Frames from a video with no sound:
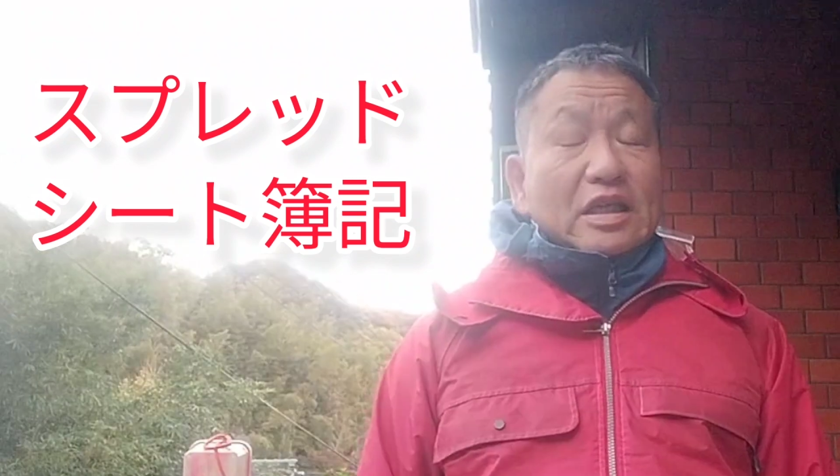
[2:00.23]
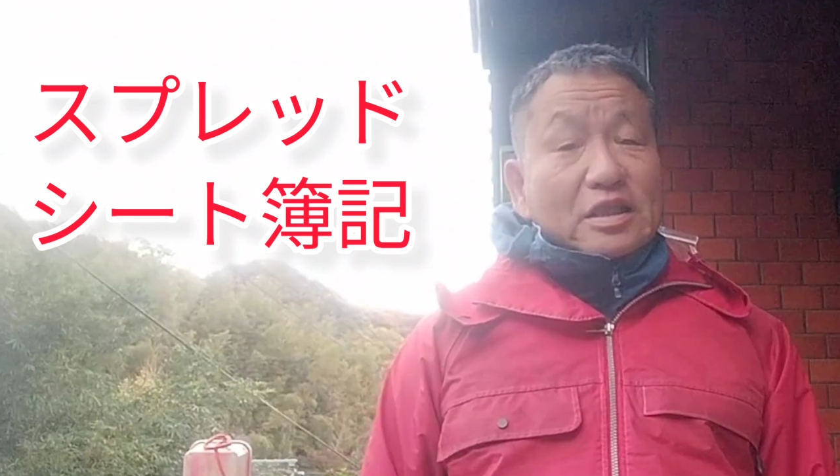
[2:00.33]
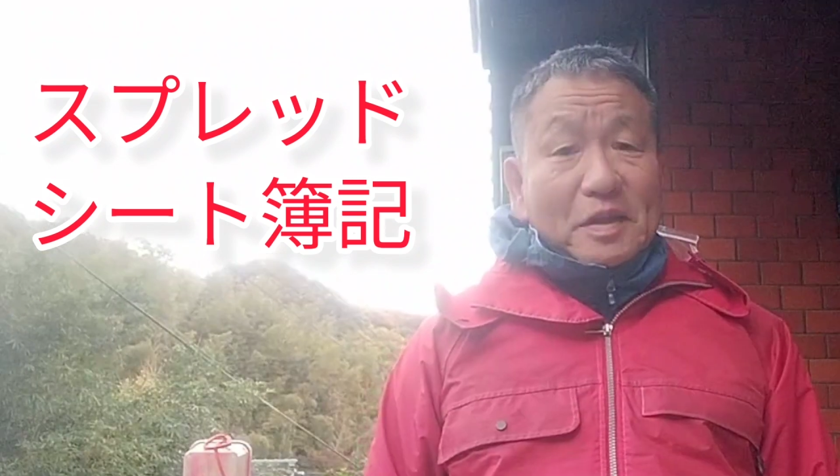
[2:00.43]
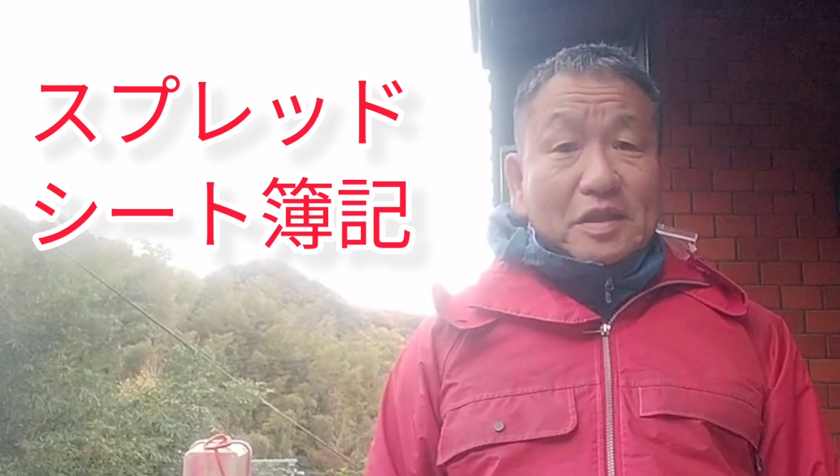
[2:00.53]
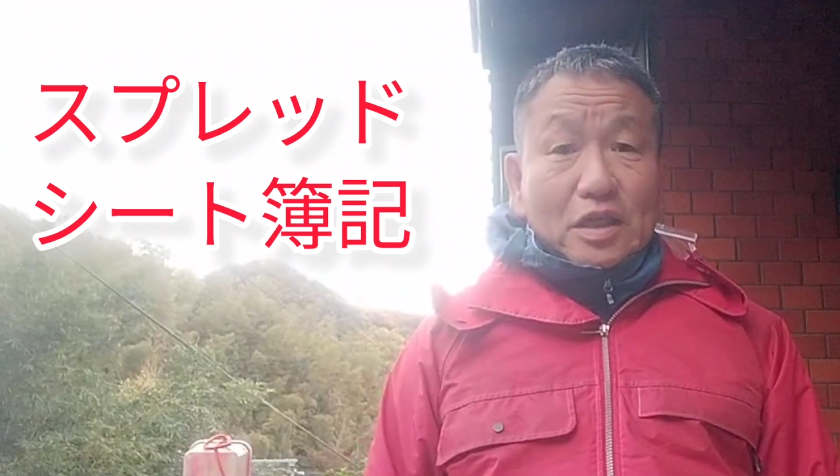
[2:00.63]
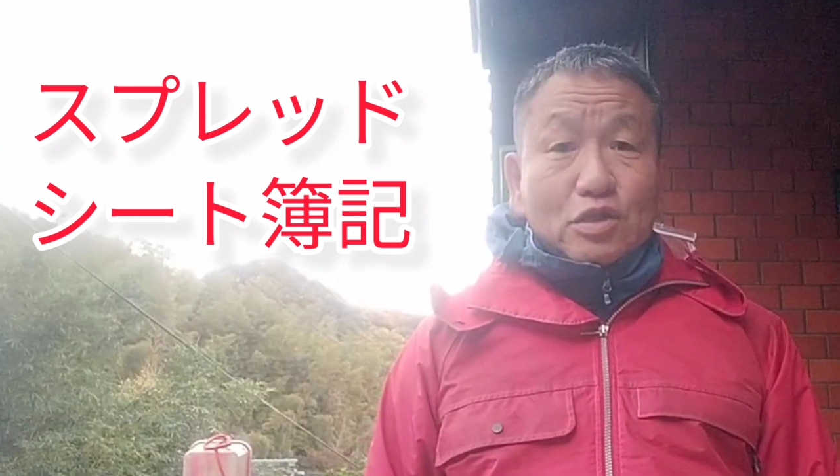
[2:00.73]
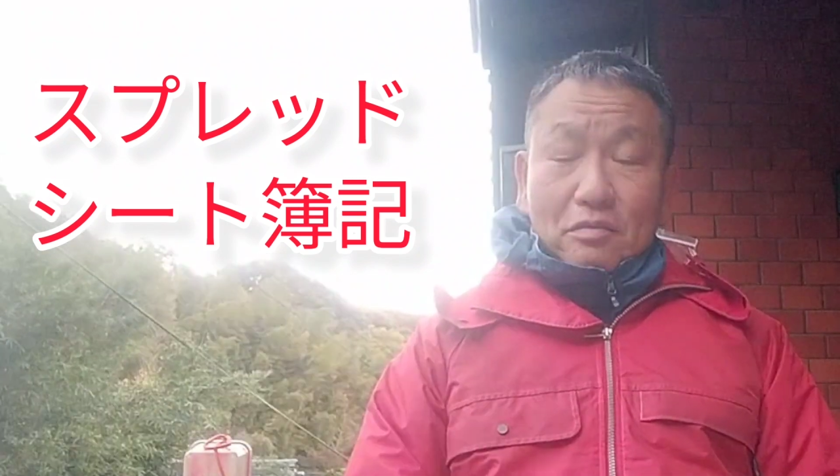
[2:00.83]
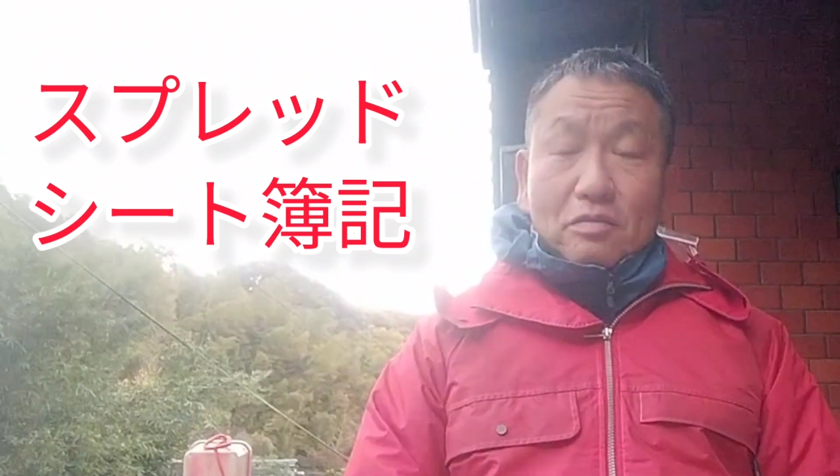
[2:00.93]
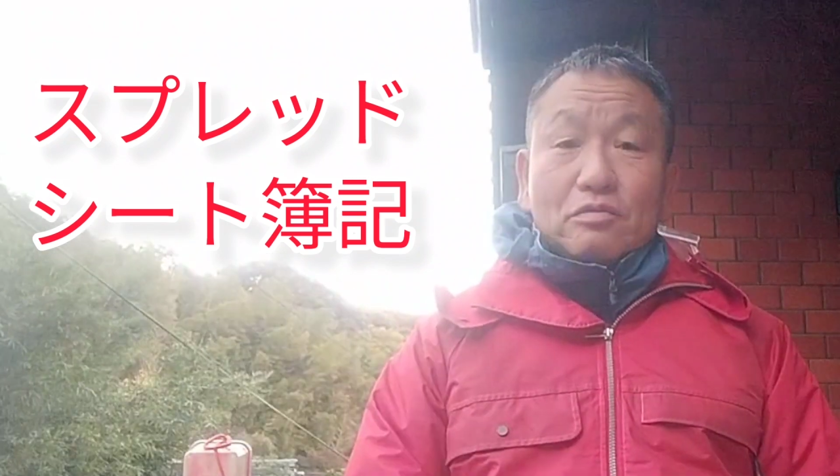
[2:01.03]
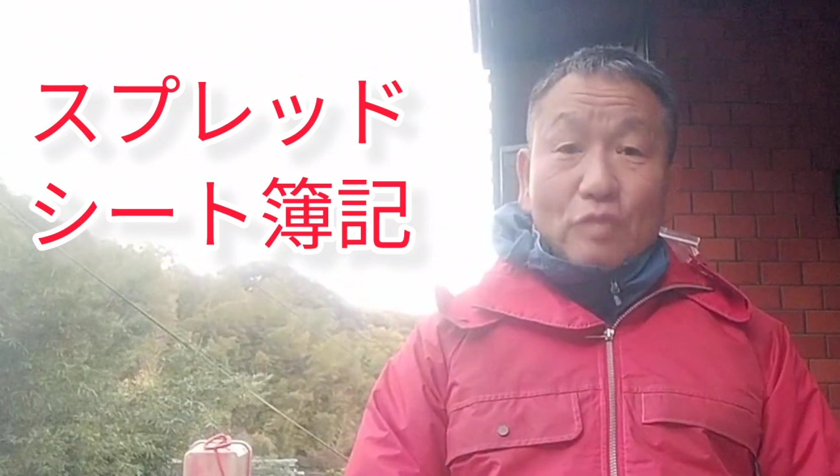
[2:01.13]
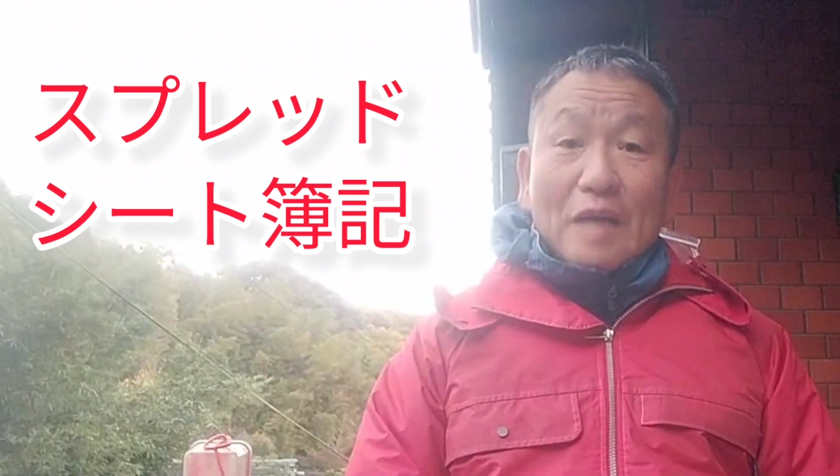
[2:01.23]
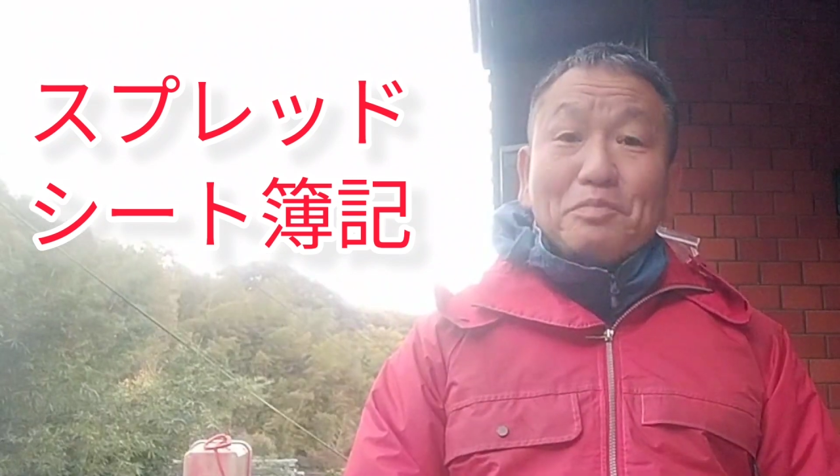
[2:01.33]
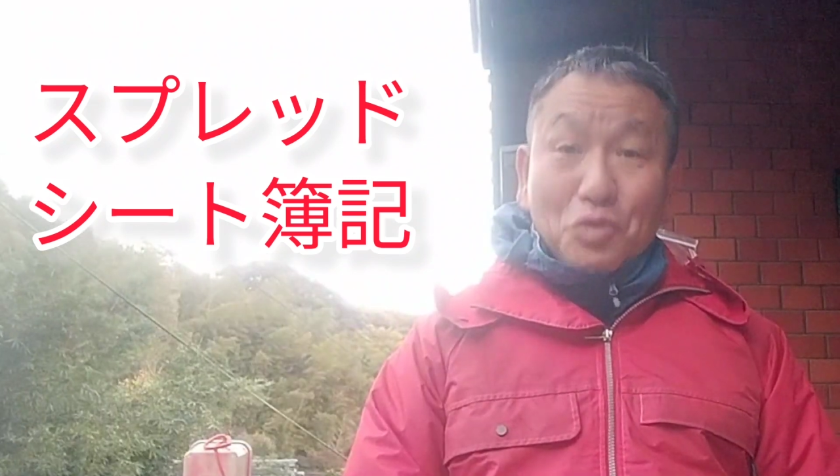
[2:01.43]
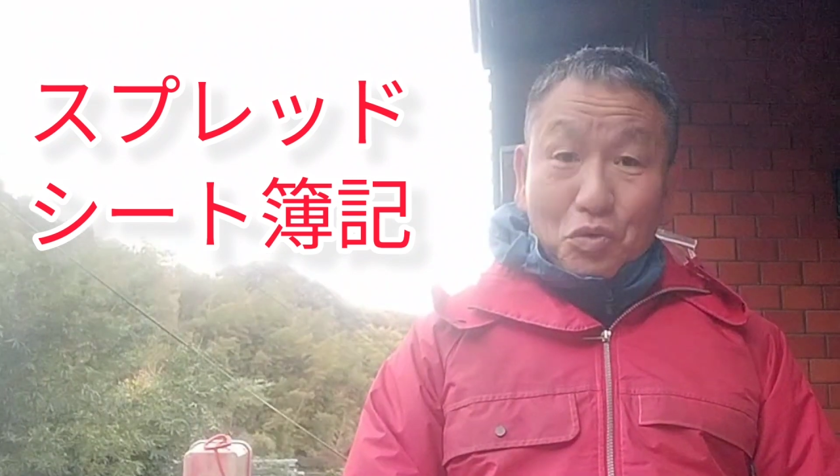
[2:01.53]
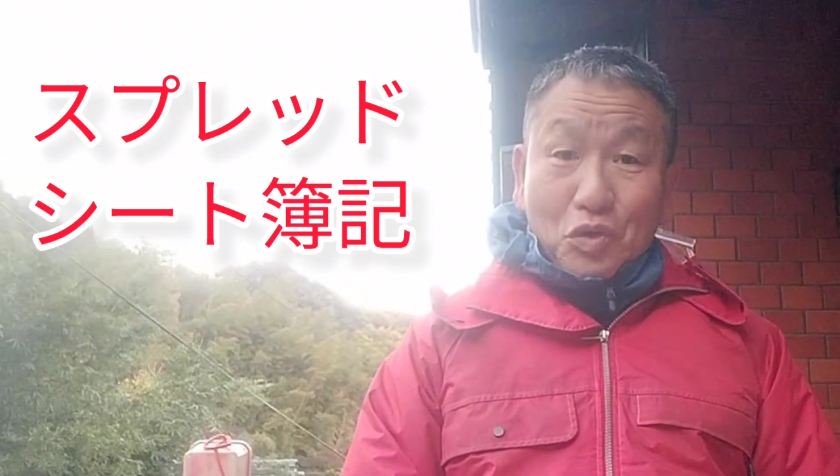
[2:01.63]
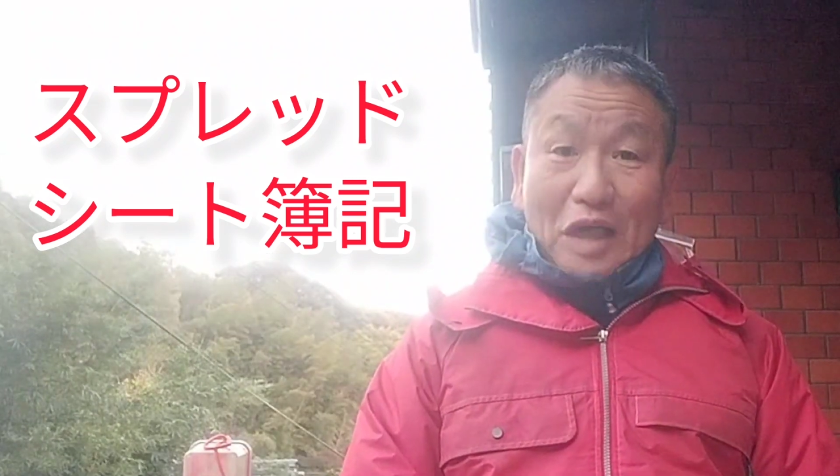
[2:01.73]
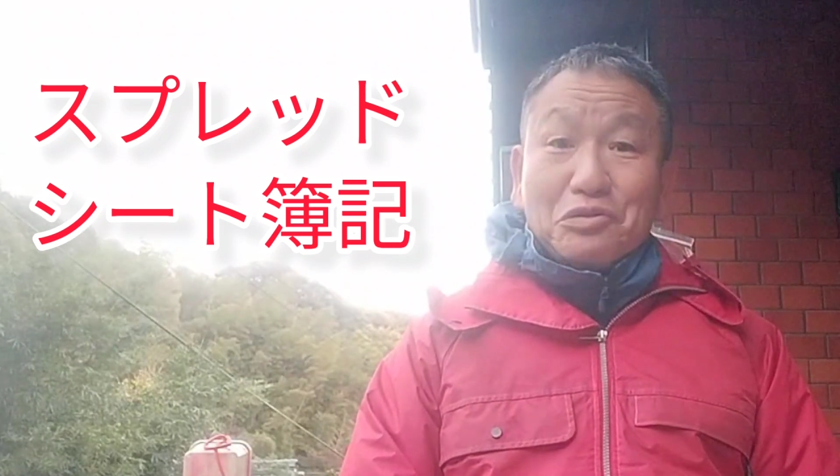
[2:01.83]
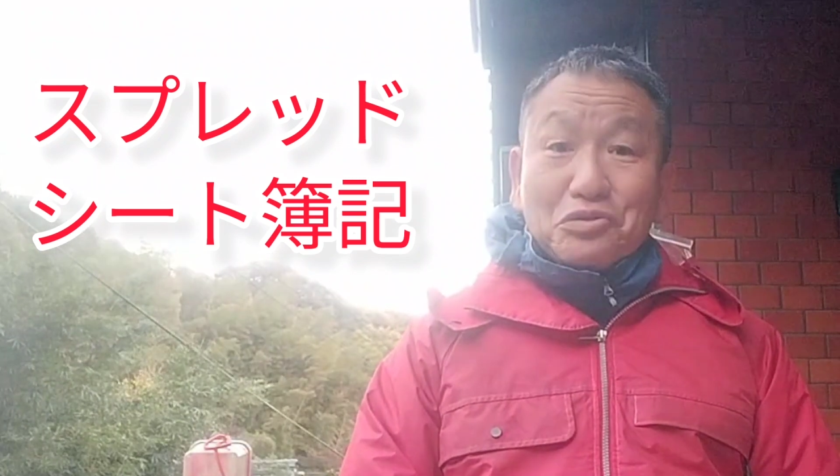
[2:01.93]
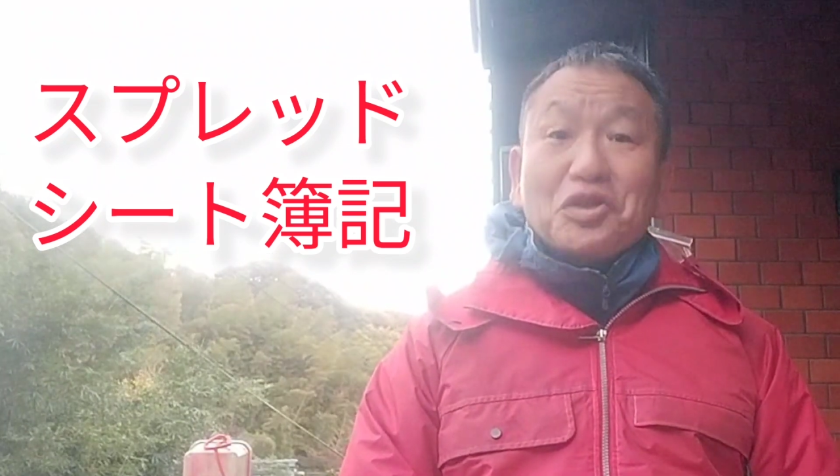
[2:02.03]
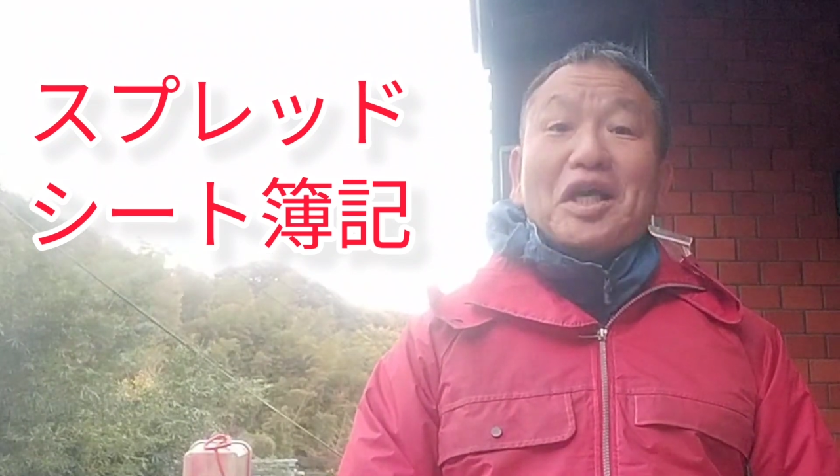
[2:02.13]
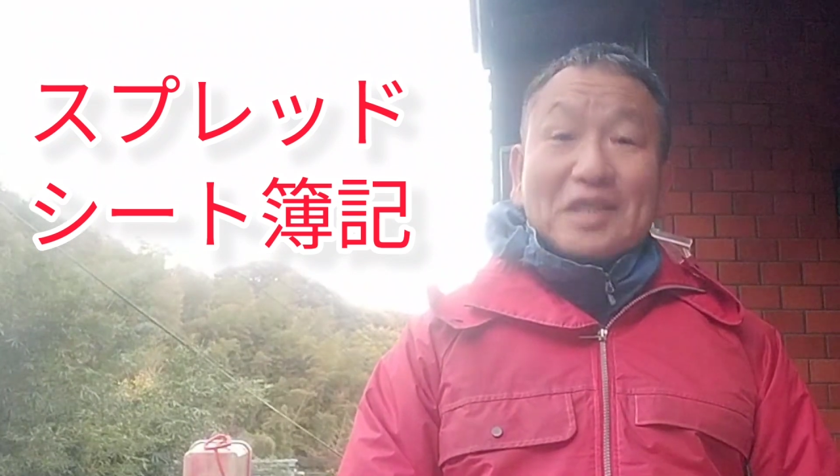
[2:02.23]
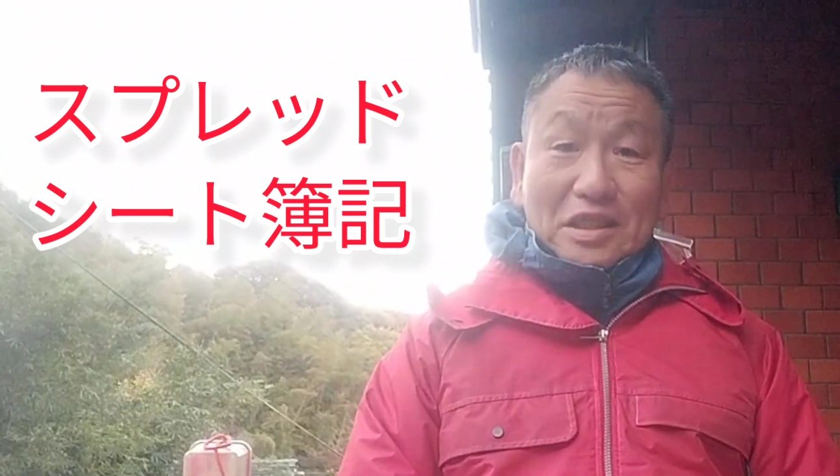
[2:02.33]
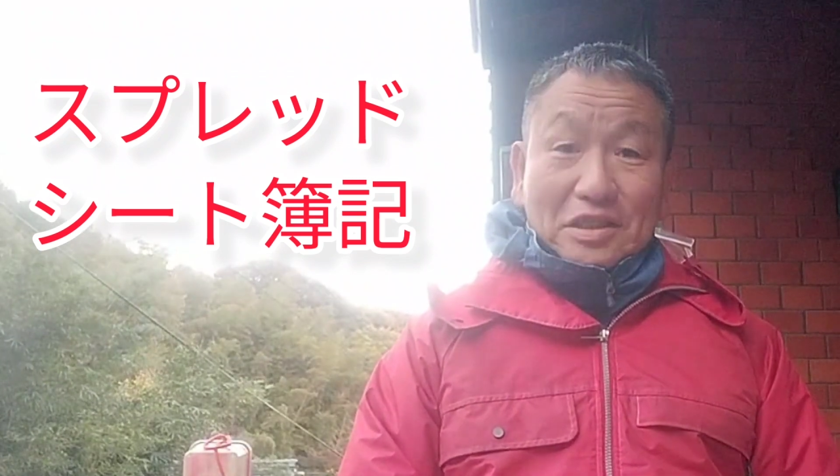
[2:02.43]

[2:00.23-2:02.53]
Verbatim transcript: 一番最初はワープロの軽く計算って